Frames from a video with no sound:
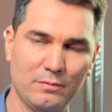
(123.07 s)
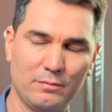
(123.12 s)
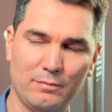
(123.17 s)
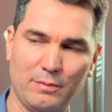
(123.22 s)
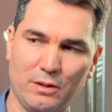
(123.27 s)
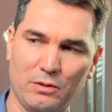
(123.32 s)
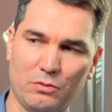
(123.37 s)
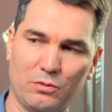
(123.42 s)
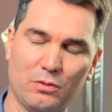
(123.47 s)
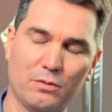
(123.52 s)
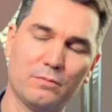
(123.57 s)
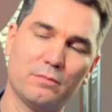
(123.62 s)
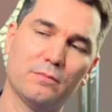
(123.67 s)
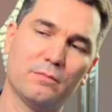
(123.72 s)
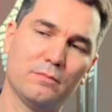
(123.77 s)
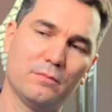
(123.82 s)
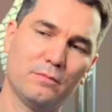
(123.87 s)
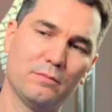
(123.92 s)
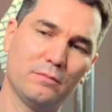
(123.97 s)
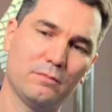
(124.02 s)
потом
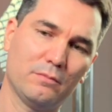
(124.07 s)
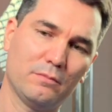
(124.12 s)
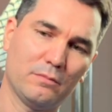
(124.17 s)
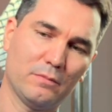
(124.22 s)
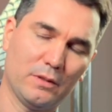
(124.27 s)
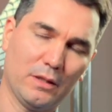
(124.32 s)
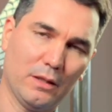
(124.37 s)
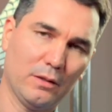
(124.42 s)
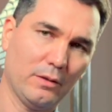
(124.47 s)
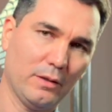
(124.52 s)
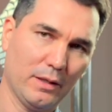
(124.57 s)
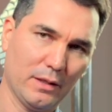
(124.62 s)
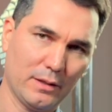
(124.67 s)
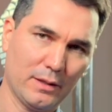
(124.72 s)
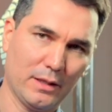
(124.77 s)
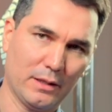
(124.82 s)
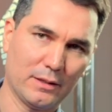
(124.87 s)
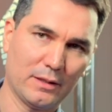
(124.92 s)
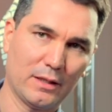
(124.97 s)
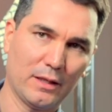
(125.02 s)
делаю
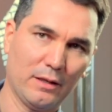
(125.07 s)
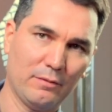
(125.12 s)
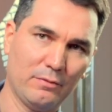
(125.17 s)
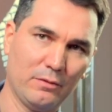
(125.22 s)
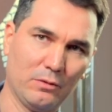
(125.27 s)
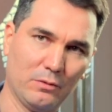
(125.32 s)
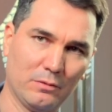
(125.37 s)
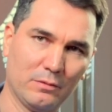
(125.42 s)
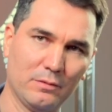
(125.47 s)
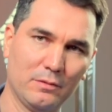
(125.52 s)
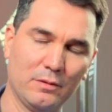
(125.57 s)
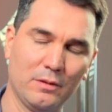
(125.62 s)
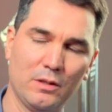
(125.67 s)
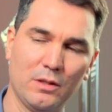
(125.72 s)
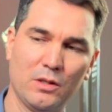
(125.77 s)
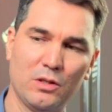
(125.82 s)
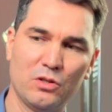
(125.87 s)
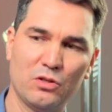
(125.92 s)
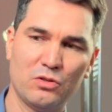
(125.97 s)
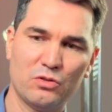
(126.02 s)
кардиографию,
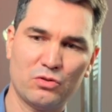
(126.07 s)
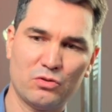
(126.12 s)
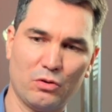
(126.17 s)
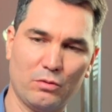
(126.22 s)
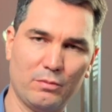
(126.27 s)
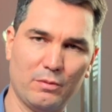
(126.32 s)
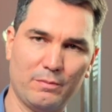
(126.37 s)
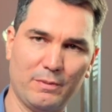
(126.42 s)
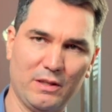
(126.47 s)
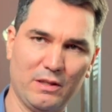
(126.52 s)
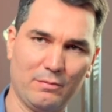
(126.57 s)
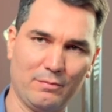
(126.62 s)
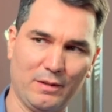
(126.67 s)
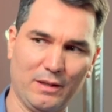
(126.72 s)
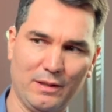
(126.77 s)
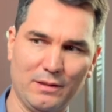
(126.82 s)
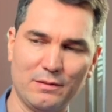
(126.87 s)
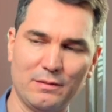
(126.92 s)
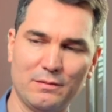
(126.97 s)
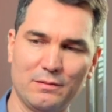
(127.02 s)
чтобы
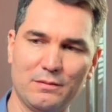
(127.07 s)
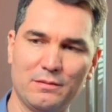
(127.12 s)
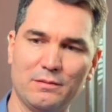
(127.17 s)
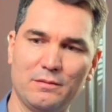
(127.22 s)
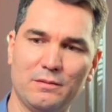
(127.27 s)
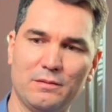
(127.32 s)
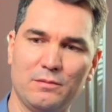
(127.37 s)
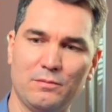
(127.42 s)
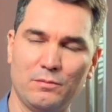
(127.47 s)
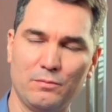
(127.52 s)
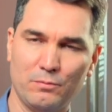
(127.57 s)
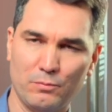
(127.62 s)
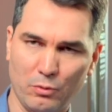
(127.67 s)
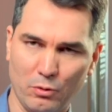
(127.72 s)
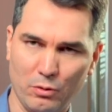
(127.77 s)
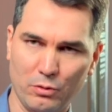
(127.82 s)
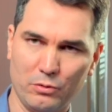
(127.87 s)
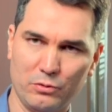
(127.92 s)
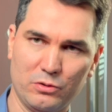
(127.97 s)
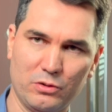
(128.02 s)
понимать,
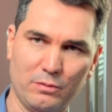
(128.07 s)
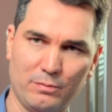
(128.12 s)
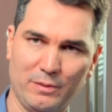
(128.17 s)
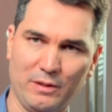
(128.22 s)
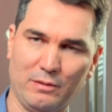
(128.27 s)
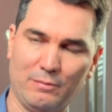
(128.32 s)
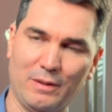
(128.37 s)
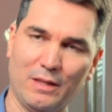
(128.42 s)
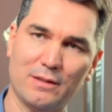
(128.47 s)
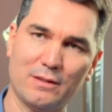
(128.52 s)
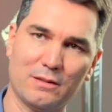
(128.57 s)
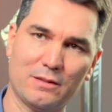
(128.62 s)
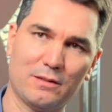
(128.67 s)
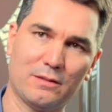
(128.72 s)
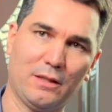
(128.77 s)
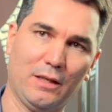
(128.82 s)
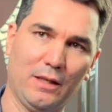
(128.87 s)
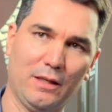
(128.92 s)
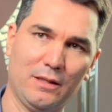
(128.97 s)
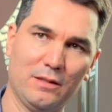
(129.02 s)
полностью понимать о состоянии